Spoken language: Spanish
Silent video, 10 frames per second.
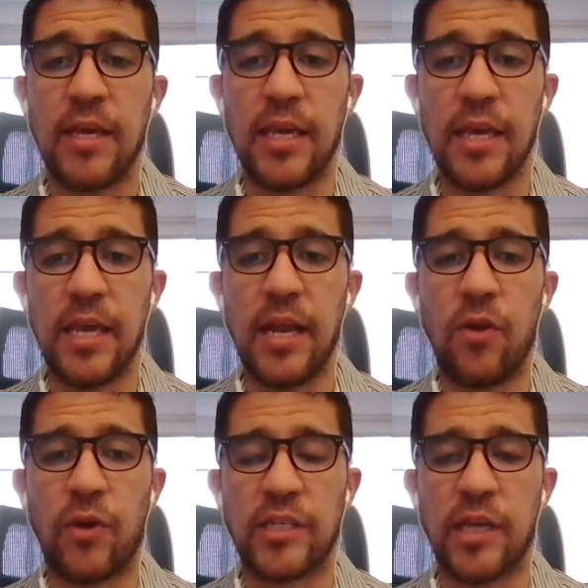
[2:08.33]
y
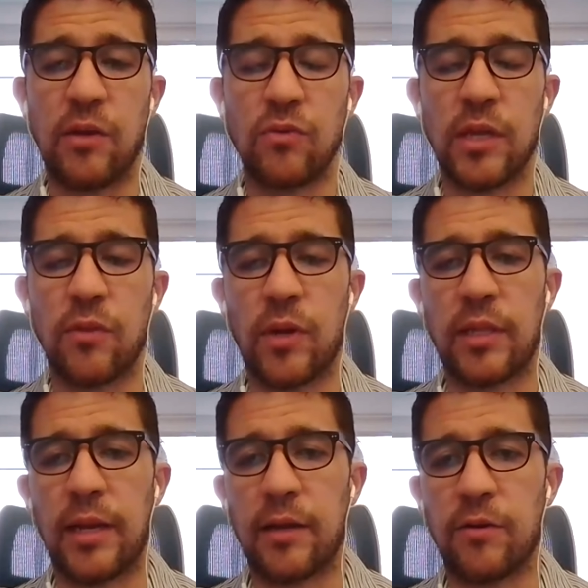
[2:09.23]
lo que se anuncia
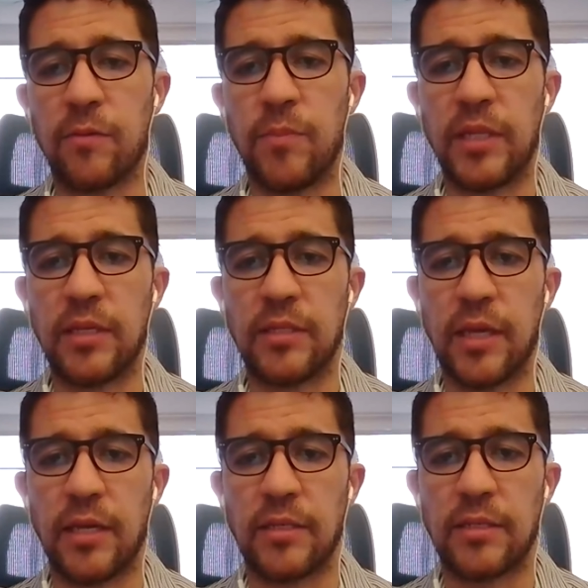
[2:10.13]
durante la
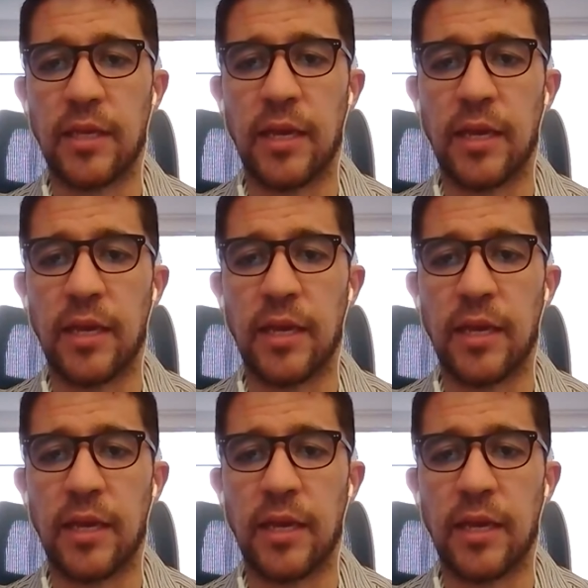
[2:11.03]
COP26